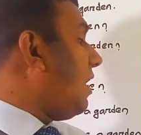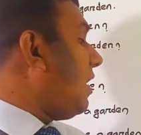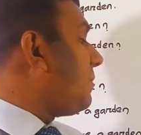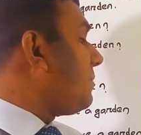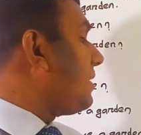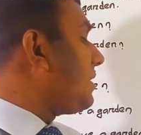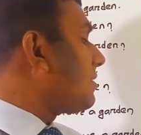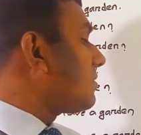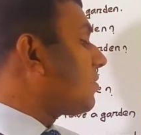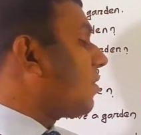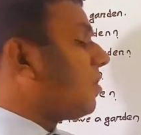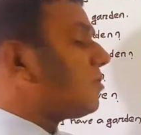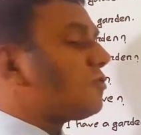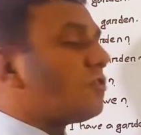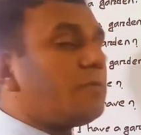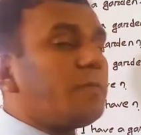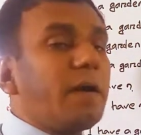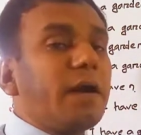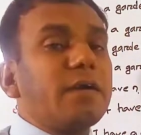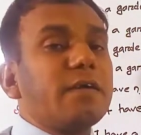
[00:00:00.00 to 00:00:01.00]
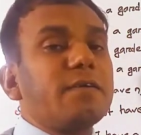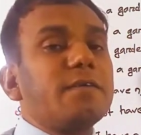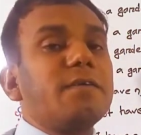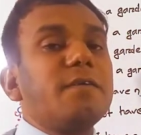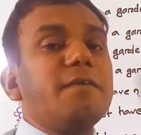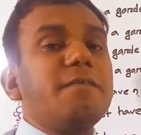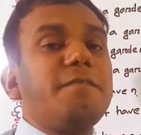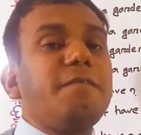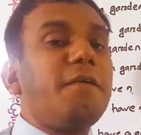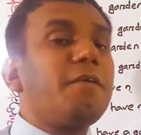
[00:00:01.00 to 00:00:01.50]
আমার কতবার
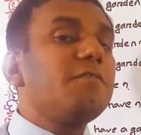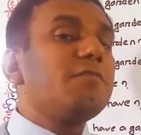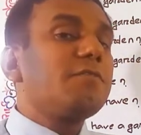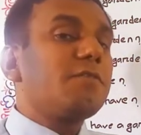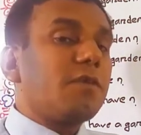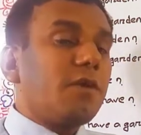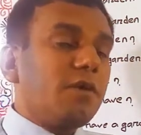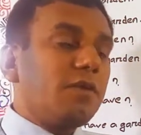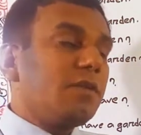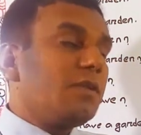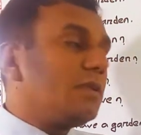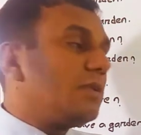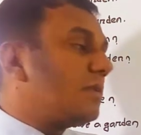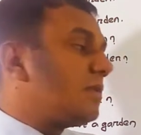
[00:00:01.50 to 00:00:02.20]
ফোন কল